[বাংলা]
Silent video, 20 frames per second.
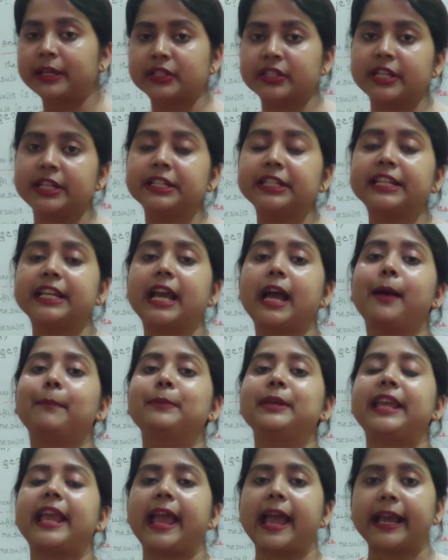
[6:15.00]
পেশেন্টকে
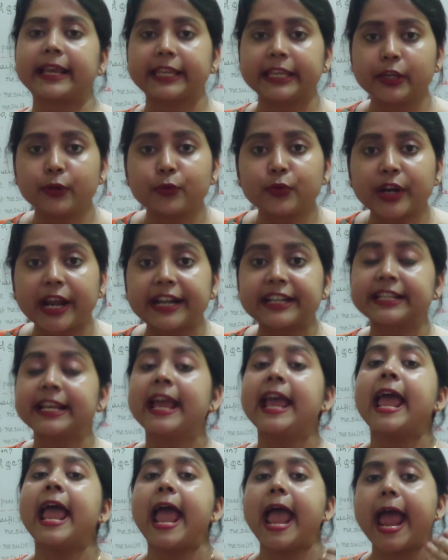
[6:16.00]
আমি অ্যাকিউরেট
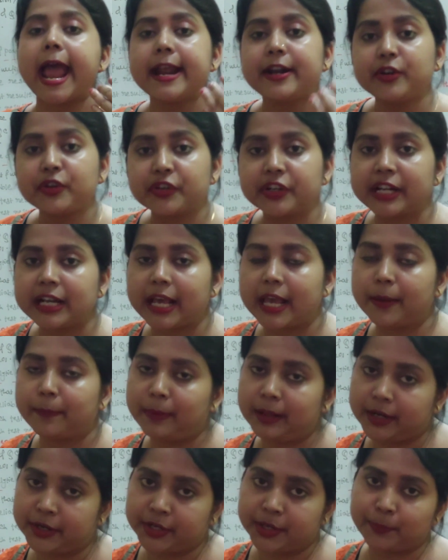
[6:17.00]
অ্যান্ড
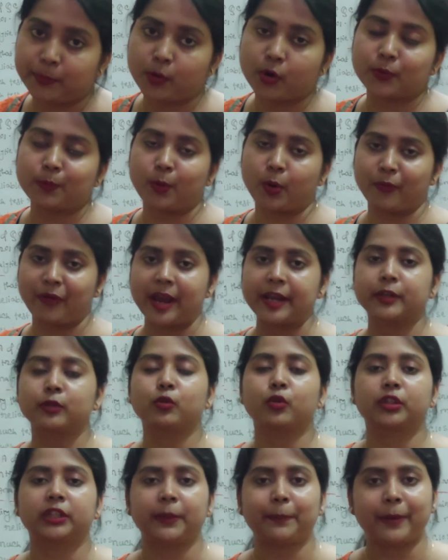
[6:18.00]
রিলায়েবল রিপোর্ট প্রোভাইড
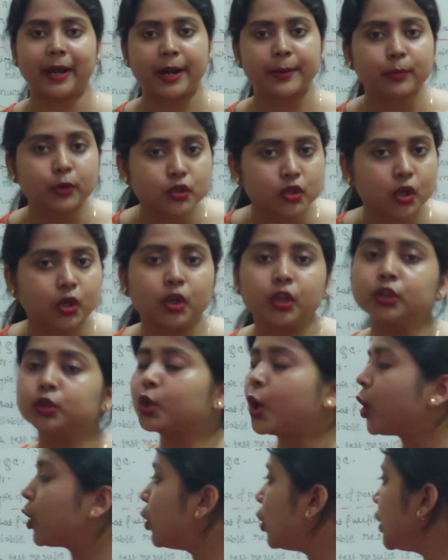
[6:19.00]
করতে পারবো যখন
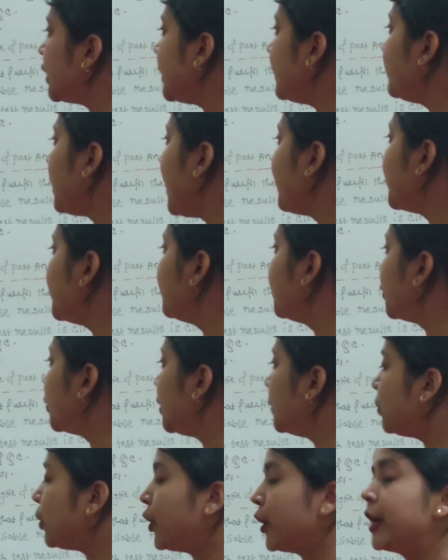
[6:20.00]
তখনই আমি
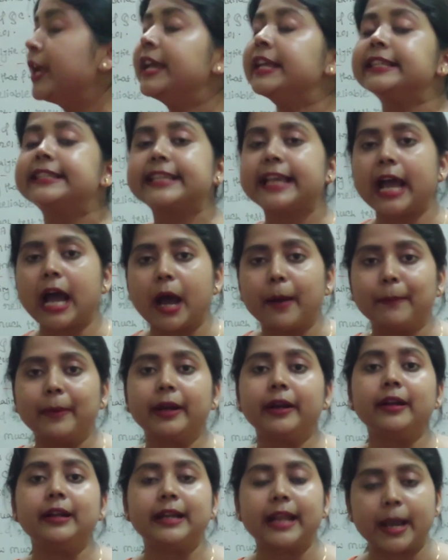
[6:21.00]
বলবো যে
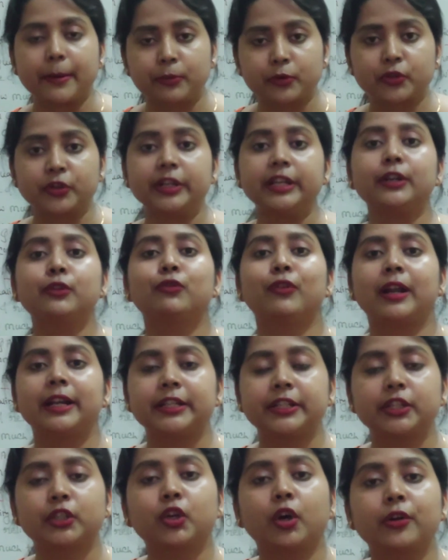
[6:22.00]
আমার ল্যাবরেটরি
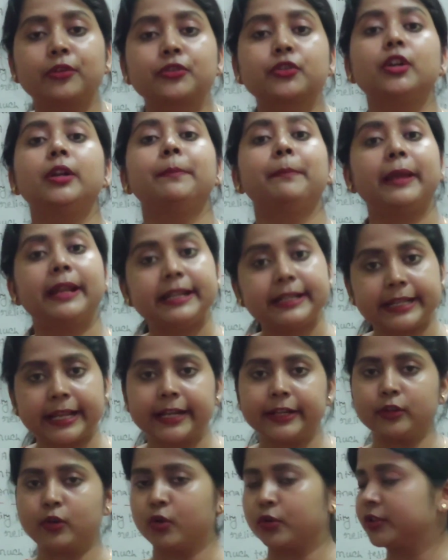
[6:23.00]
কোয়ালিটি কন্ট্রোল
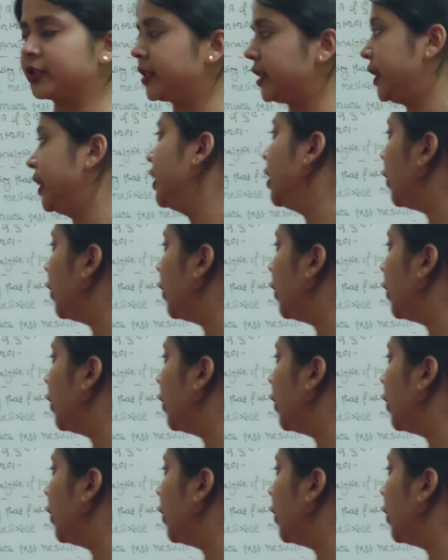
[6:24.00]
মেনটেন করছে